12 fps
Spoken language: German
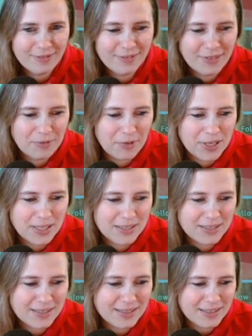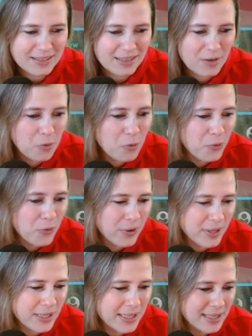Wie war das? Oh,
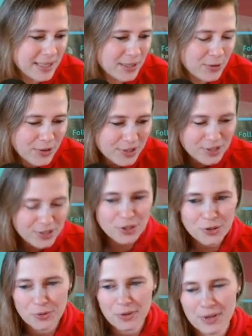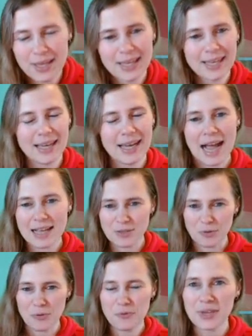90 Stück.
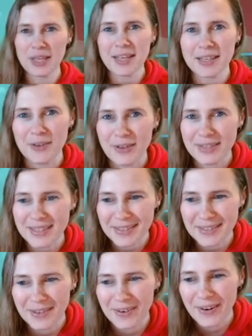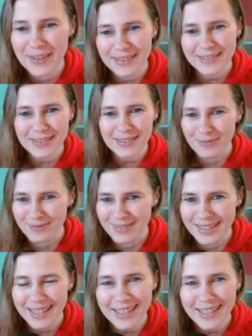Also, 490 Rollen zum Sieg.